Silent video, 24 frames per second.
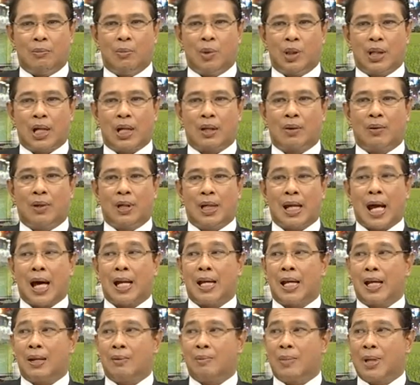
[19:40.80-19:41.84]
บนทางด่วนหนา
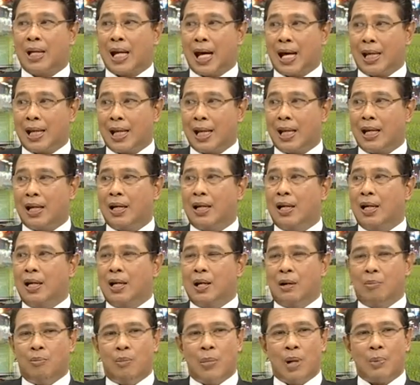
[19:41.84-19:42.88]
แน่นไม่หนาแน่น
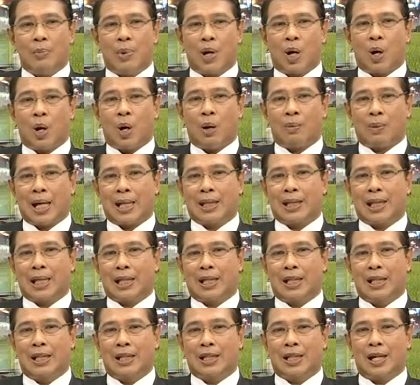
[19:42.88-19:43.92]
เพื่อประกอบการตัด
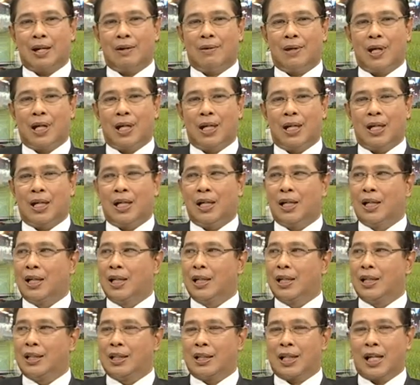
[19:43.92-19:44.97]
สินใจว่า
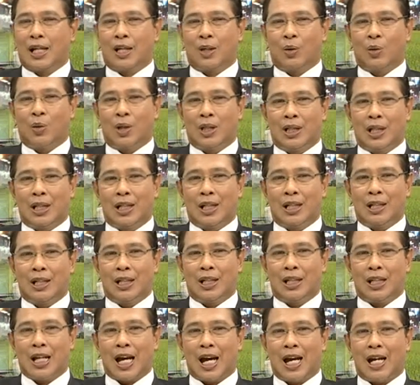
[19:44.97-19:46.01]
ท่านควรจะเลือก
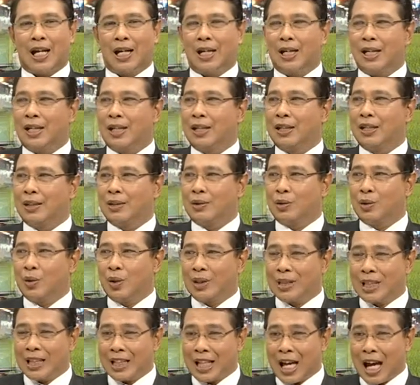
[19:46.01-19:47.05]
เดินทางโด
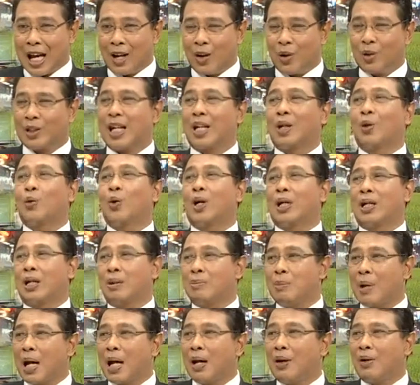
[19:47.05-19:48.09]
ยเส้นทางของทางด่วนหรื
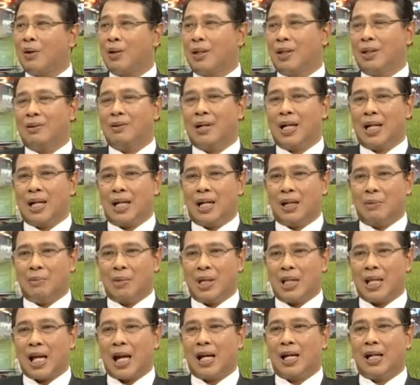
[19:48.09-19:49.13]
อเปล่าหรือว่า
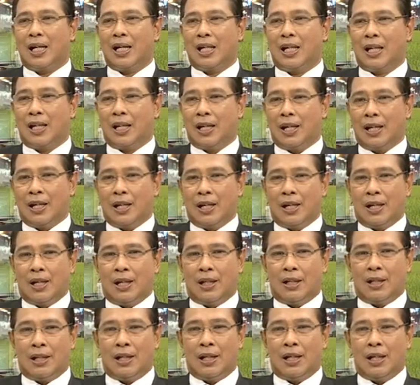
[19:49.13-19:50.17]
มีทางอื่น
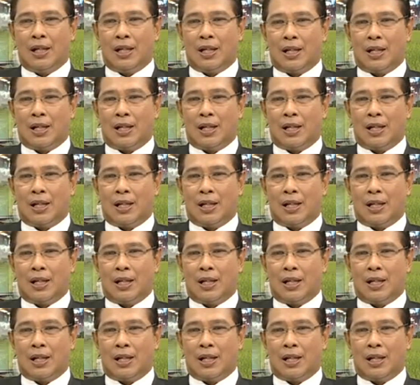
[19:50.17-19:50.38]
ที่